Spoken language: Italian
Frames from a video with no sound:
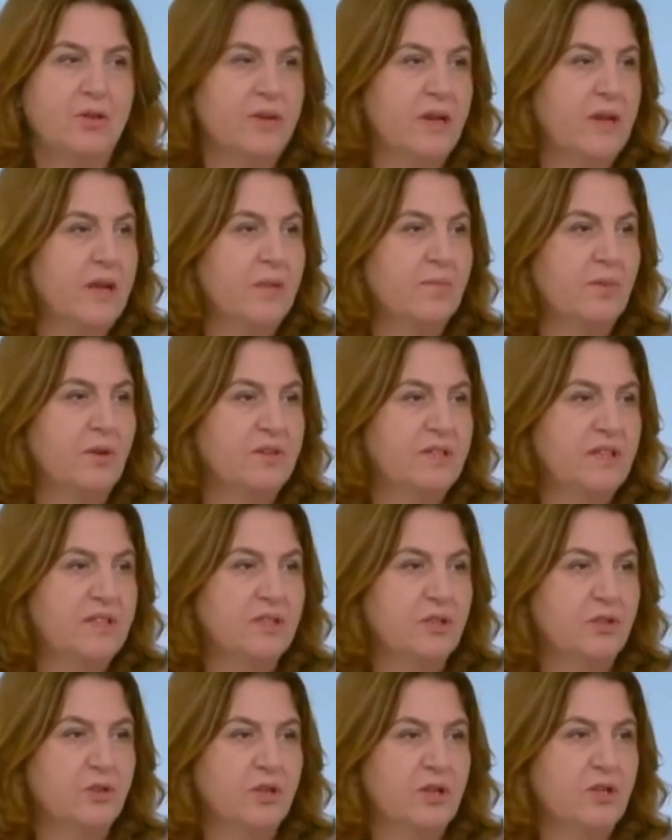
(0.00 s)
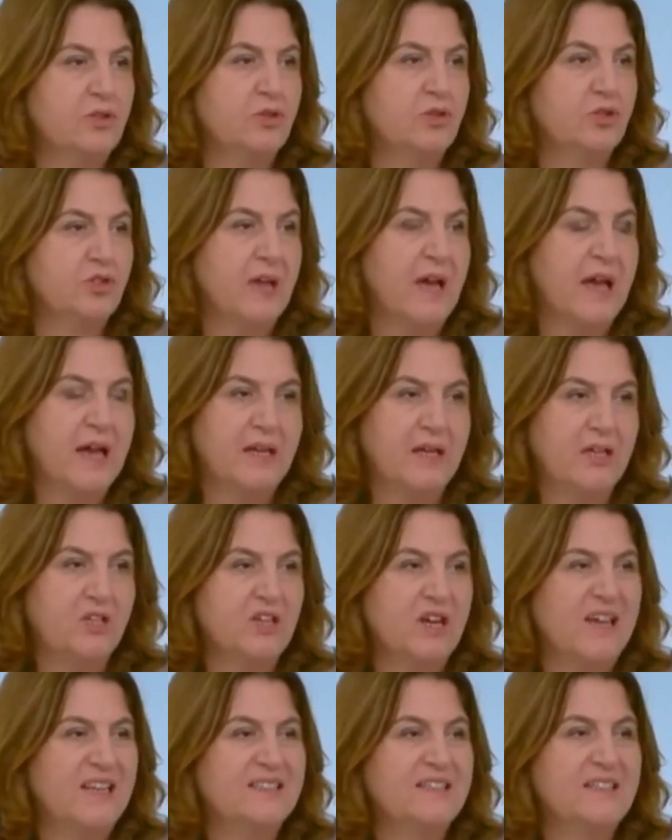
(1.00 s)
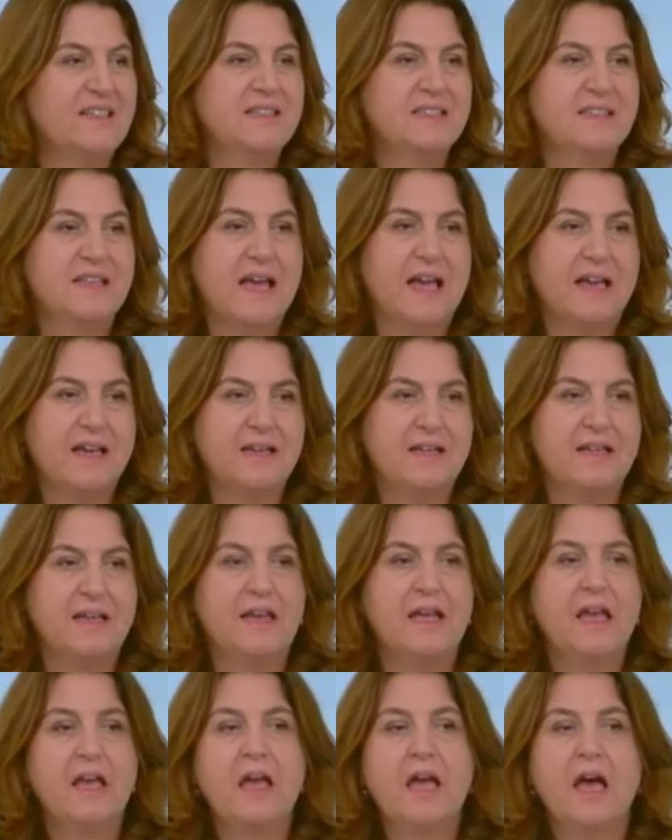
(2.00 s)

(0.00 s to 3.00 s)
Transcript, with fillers: degli ammortizzatori sociali già esistenti